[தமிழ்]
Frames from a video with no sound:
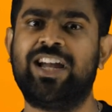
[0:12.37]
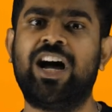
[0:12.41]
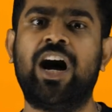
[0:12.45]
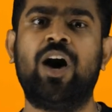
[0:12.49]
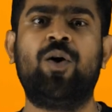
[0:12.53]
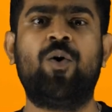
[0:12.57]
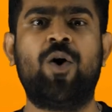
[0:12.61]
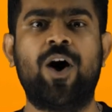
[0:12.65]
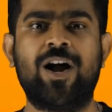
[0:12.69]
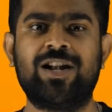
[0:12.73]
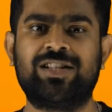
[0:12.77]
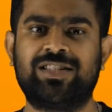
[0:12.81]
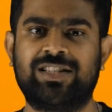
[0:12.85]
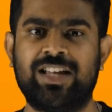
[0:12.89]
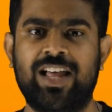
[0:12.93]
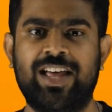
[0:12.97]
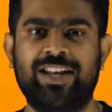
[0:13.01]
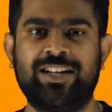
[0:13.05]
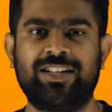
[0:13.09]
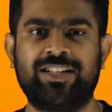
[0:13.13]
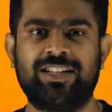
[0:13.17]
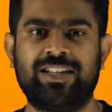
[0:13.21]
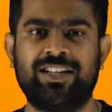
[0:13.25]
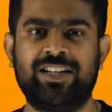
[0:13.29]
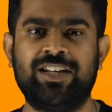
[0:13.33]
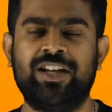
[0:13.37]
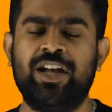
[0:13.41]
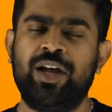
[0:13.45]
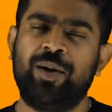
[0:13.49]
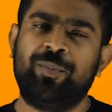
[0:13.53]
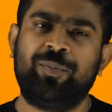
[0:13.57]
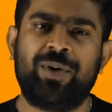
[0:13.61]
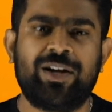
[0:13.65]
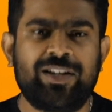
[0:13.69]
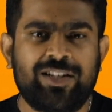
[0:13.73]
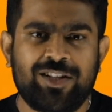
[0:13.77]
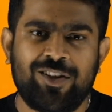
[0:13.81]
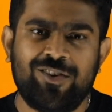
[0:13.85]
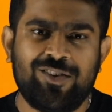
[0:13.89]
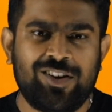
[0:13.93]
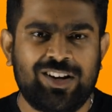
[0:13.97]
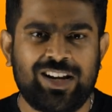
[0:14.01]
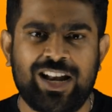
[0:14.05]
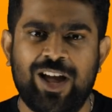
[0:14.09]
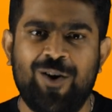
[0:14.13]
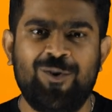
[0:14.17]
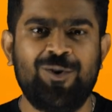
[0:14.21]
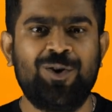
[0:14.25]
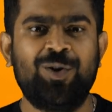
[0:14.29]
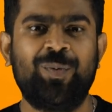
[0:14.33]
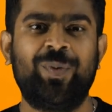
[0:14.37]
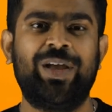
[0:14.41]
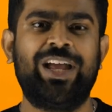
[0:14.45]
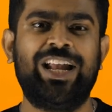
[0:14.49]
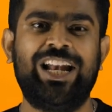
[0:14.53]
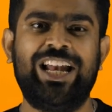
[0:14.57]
அவார்ட்ஸ்லாம் இருக்கு மற்றவங்களாம் ஒண்ணுமே